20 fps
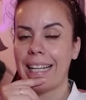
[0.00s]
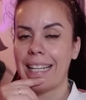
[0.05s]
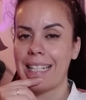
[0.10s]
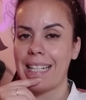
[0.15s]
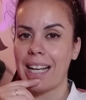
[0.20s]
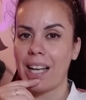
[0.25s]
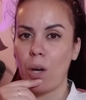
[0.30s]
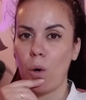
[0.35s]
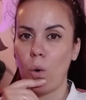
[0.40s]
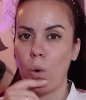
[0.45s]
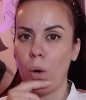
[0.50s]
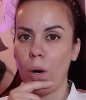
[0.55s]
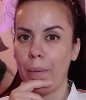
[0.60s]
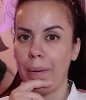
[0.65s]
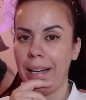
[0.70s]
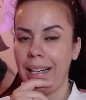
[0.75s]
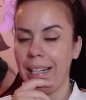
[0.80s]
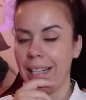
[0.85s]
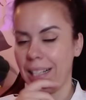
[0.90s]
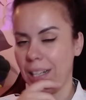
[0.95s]
que es la que
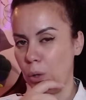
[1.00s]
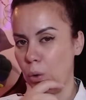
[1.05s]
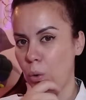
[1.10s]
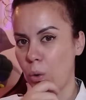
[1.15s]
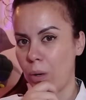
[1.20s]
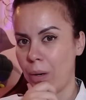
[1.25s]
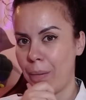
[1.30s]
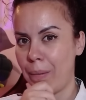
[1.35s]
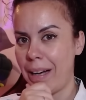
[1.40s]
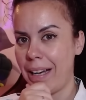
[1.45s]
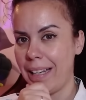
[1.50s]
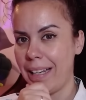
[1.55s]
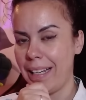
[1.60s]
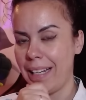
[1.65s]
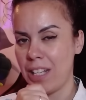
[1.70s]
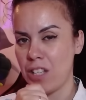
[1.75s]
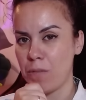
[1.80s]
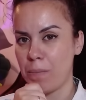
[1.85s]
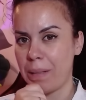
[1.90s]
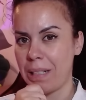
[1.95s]
jugaba, en la que jugaba
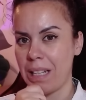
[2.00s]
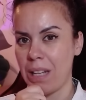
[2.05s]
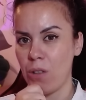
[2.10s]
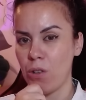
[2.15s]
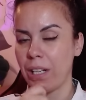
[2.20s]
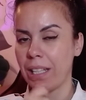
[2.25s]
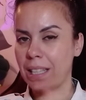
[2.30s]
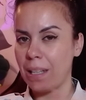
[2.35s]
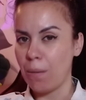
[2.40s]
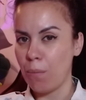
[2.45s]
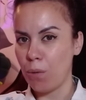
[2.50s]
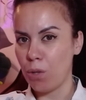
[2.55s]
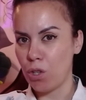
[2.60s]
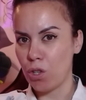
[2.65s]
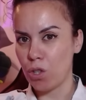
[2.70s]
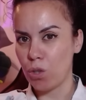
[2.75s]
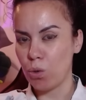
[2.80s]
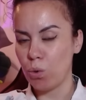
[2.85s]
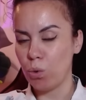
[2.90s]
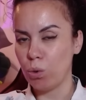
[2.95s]
el año pasado, que tan
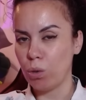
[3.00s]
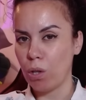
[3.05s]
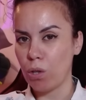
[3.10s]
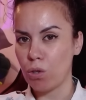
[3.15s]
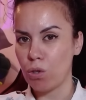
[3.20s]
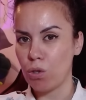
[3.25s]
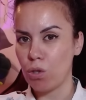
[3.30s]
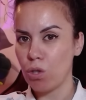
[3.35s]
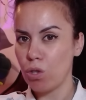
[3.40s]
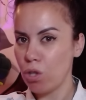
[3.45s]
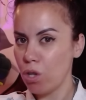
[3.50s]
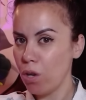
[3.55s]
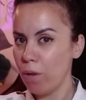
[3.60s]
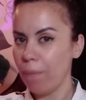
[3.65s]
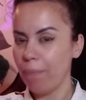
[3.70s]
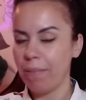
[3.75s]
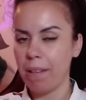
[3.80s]
buenos resultados nos dio,